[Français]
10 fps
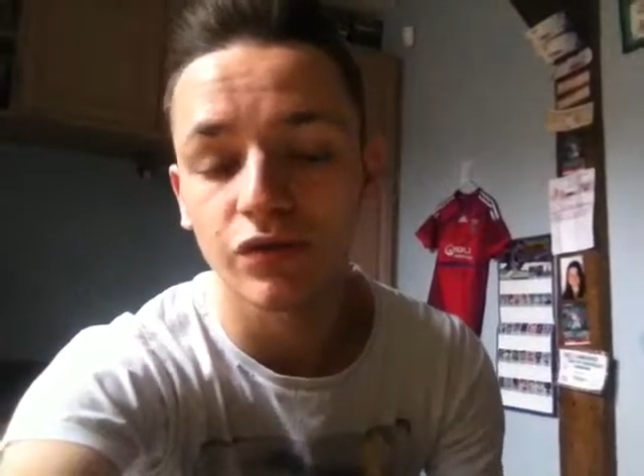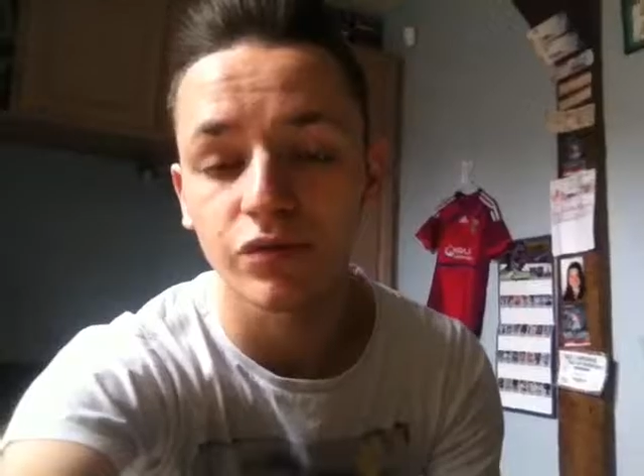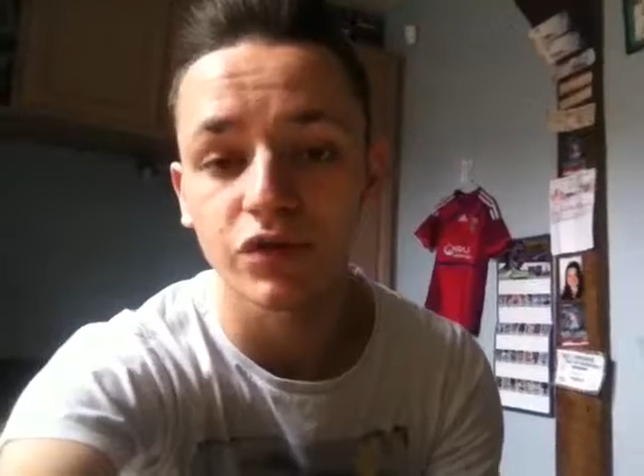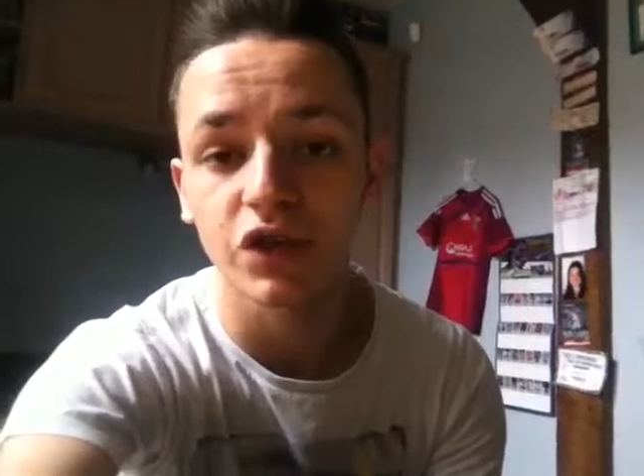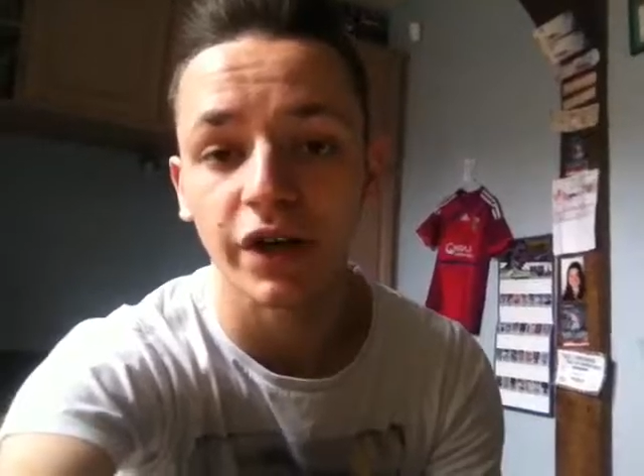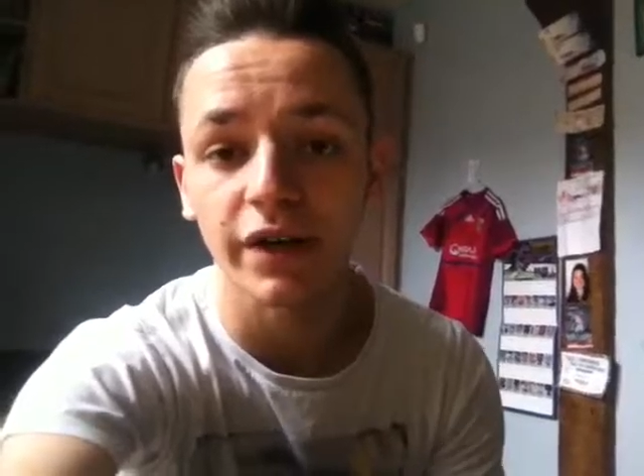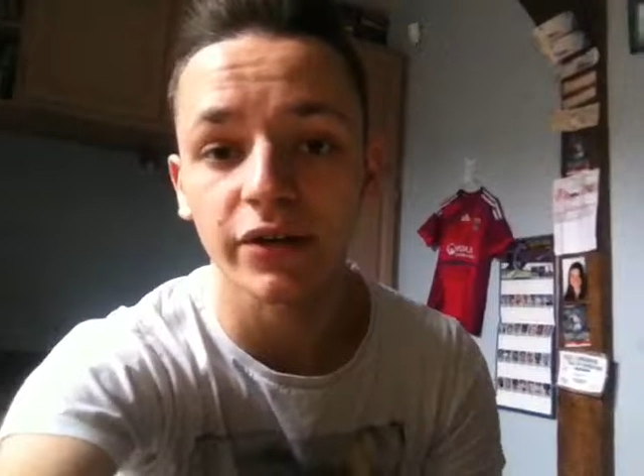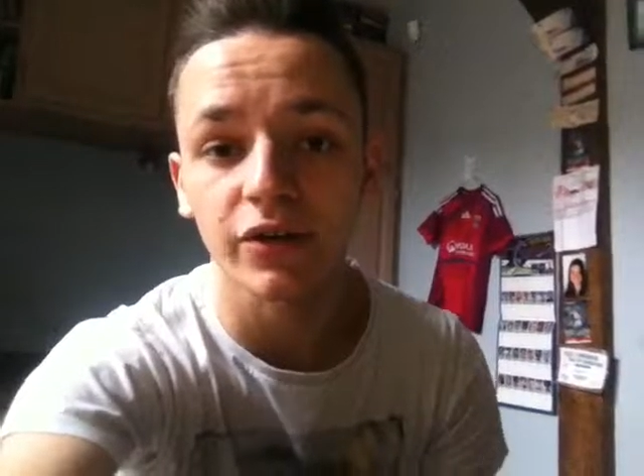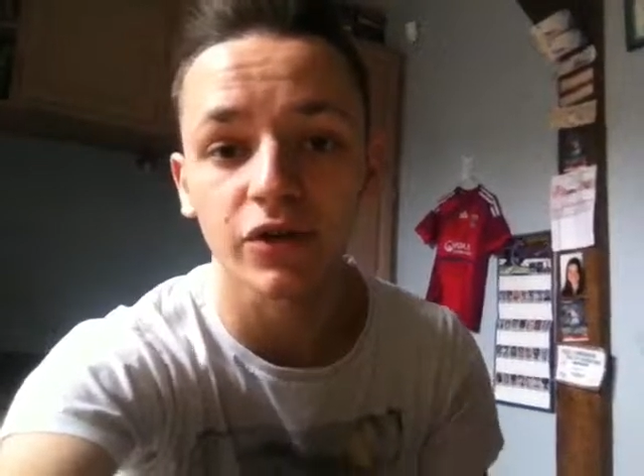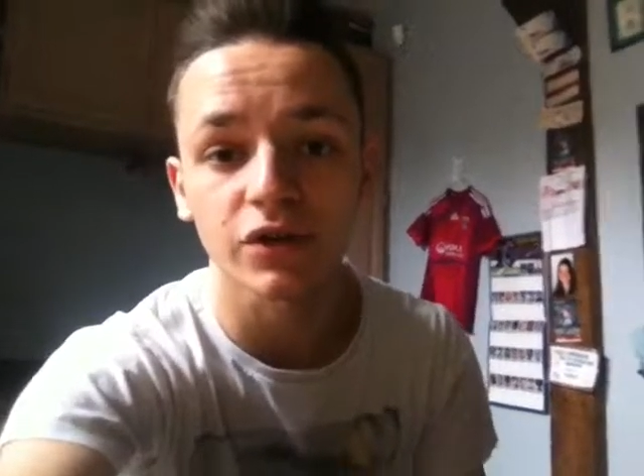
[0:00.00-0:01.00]
vous me
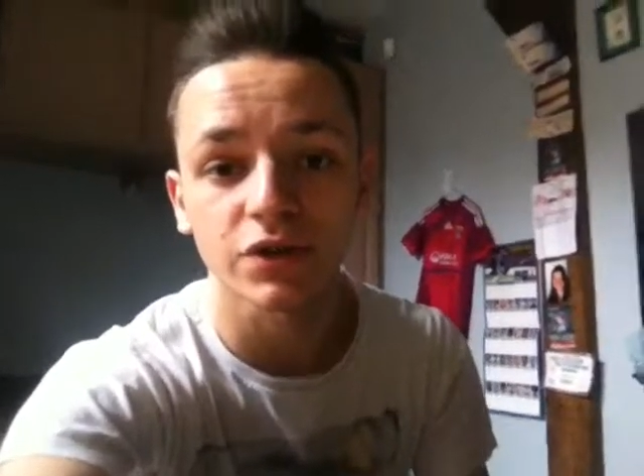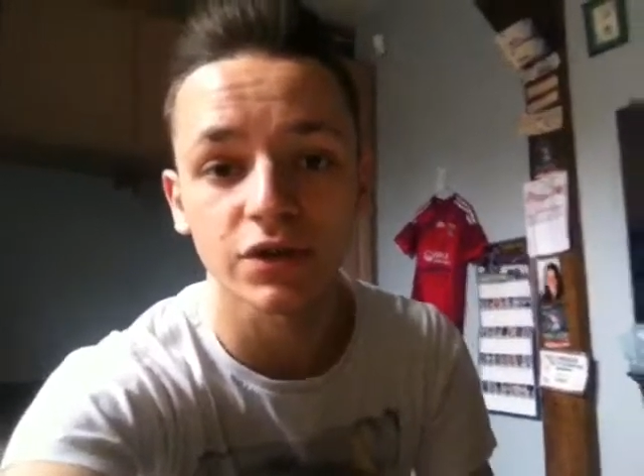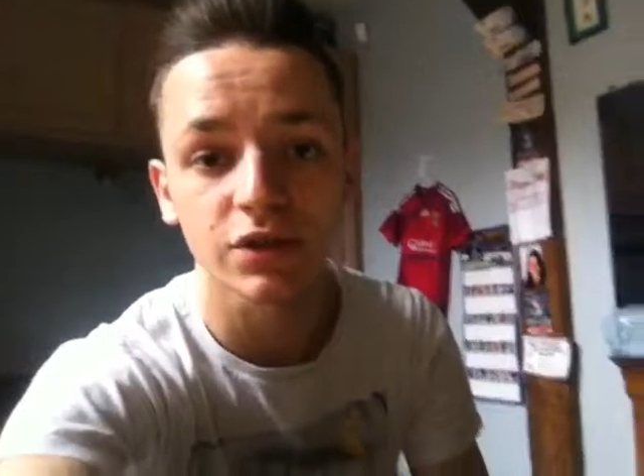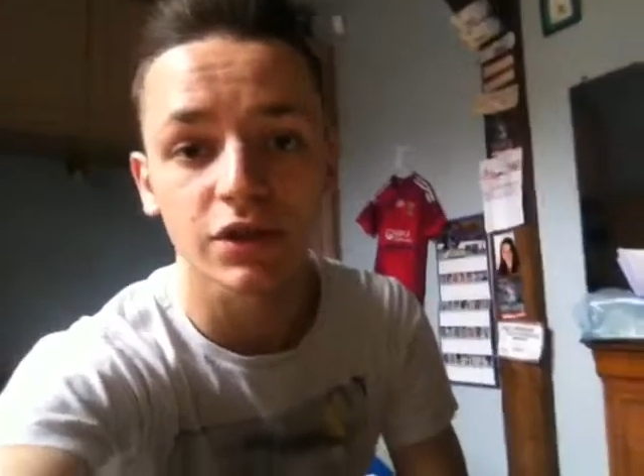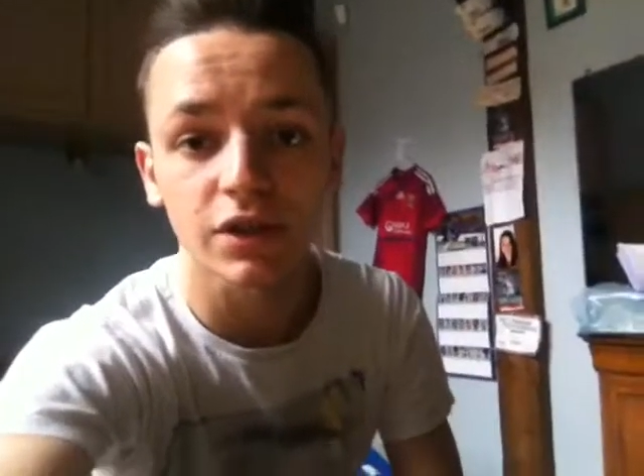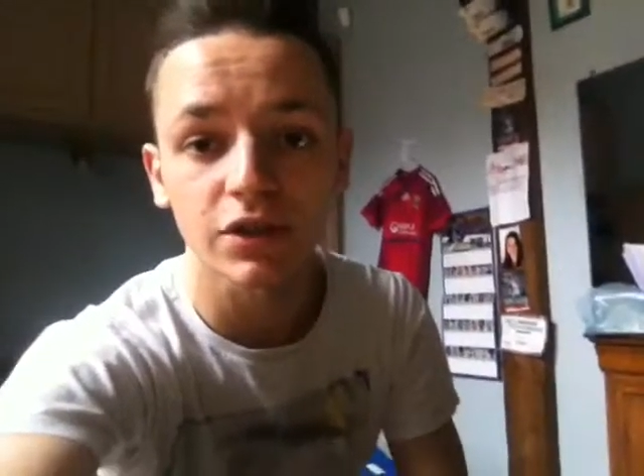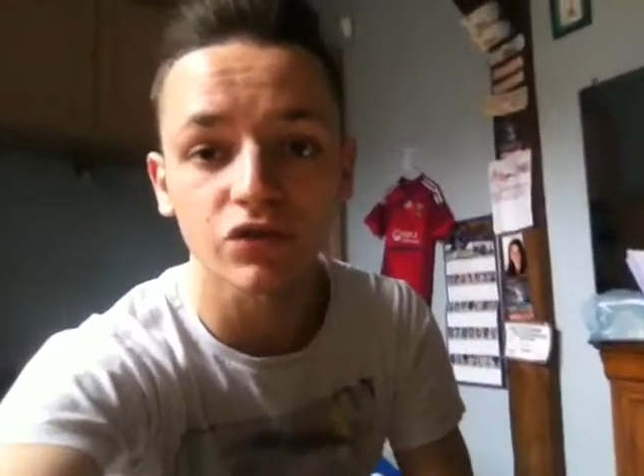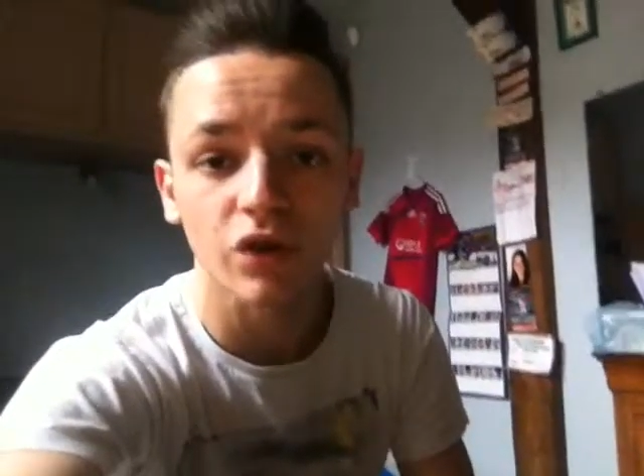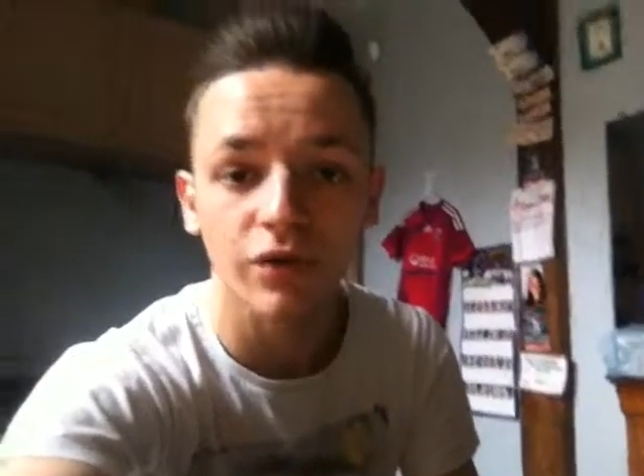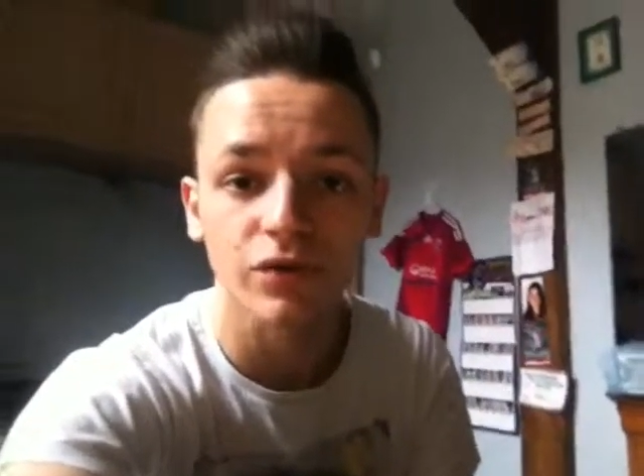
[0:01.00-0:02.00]
direz euh, quel
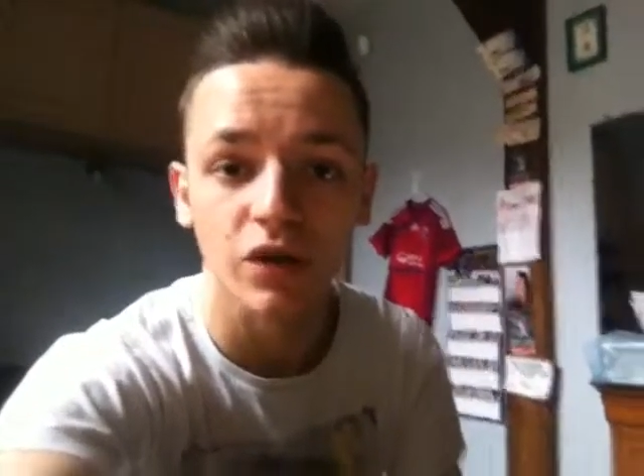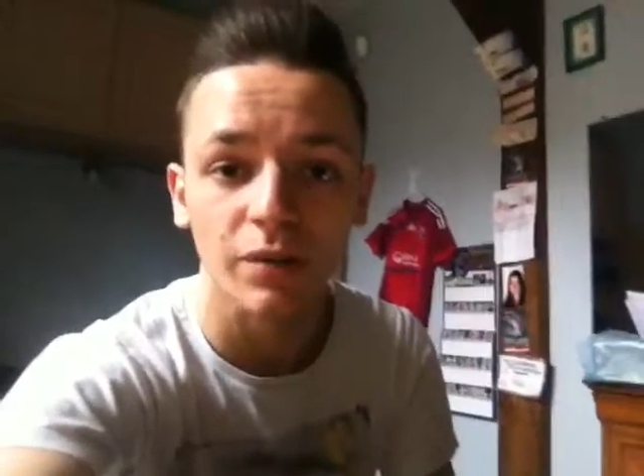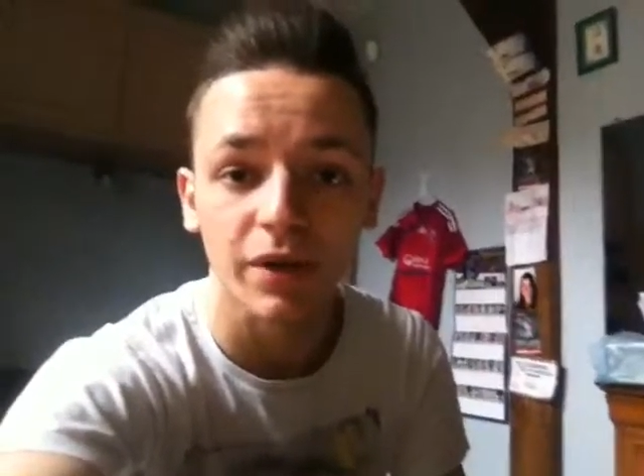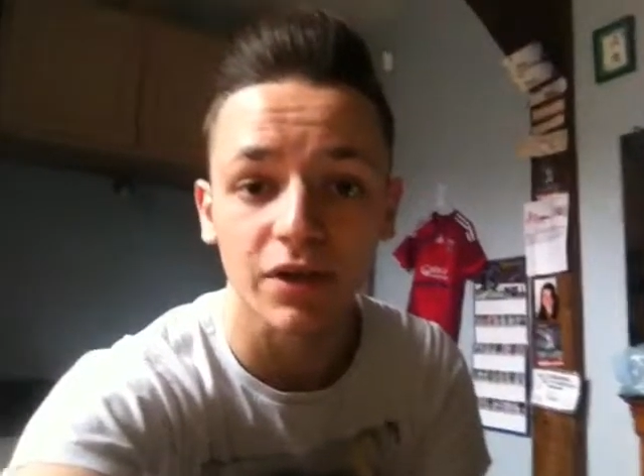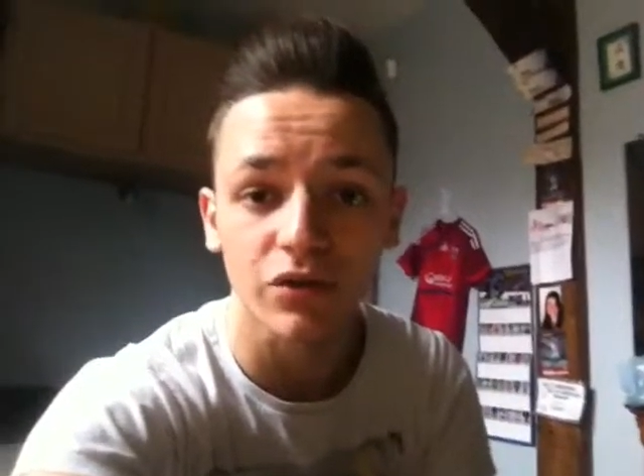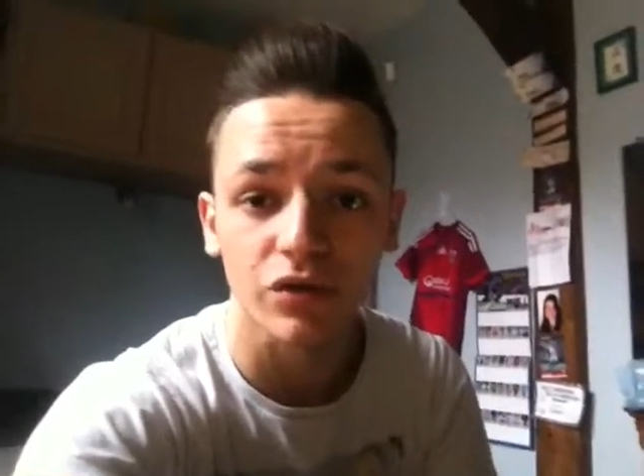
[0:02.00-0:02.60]
joueur vous aurez paqué.